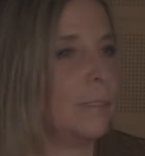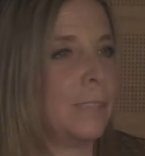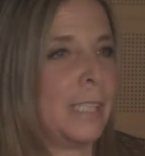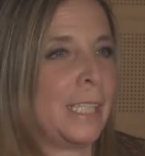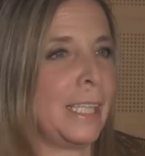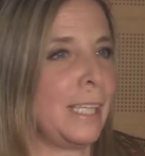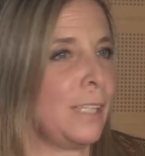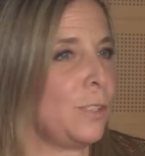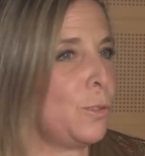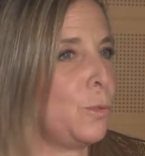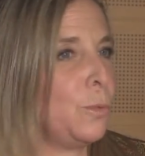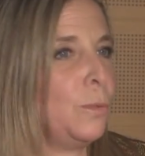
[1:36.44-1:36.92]

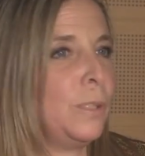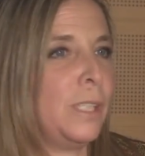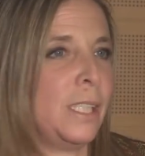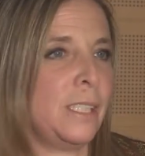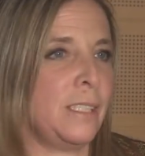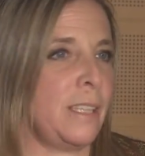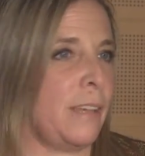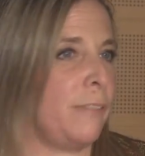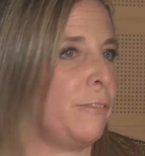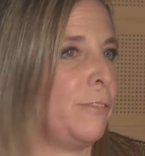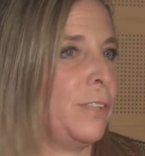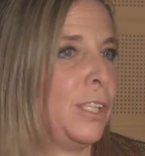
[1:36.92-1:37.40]
que es un
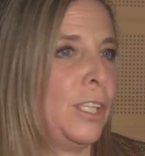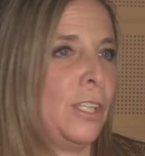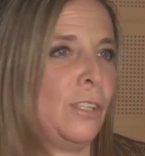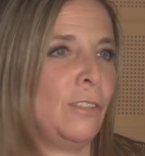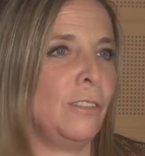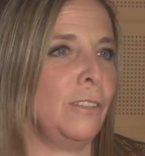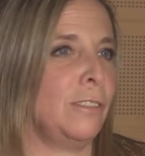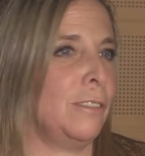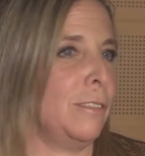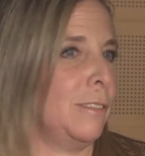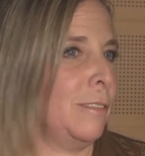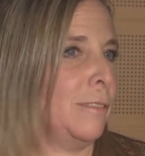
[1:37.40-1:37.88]

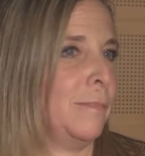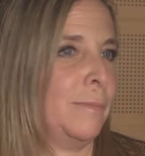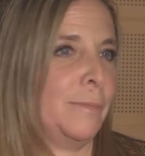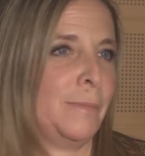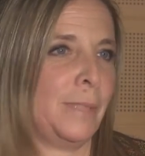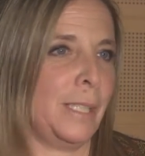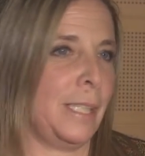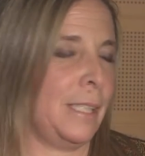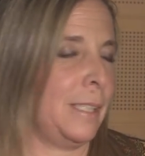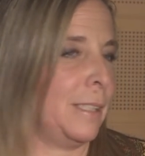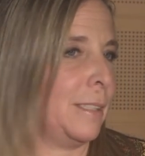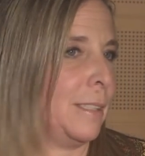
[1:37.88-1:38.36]
desafío,
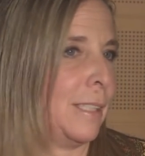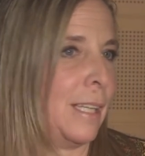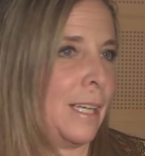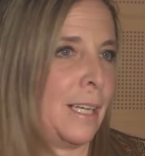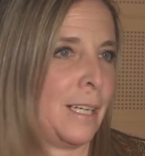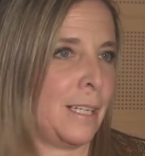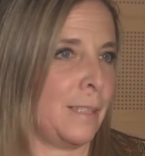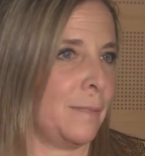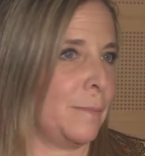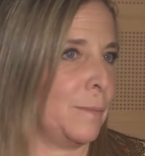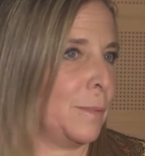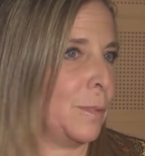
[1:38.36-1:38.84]

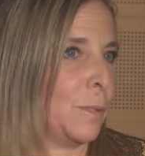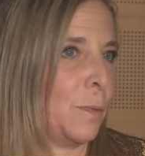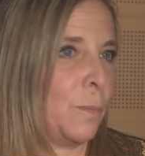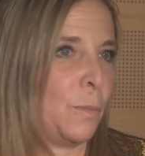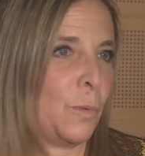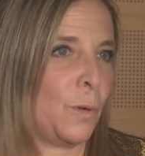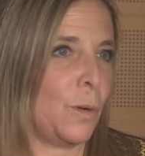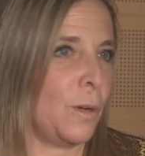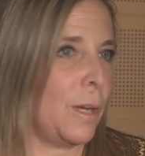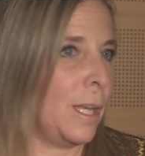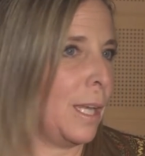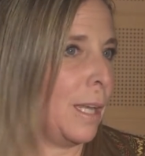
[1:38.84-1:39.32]
está
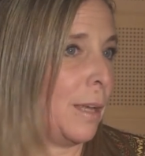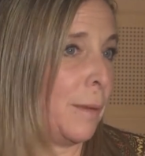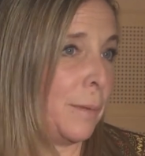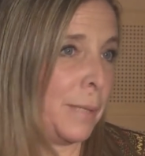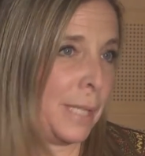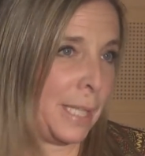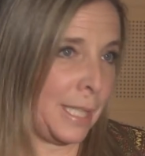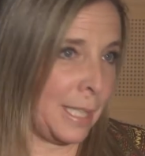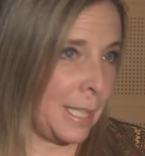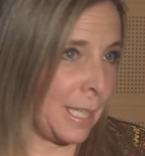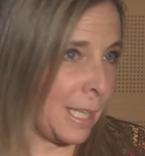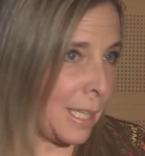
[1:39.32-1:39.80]
como a la
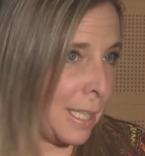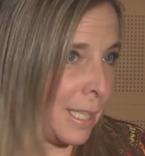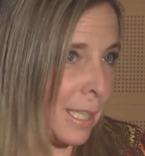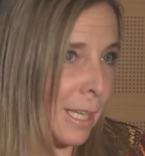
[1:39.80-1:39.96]
vista,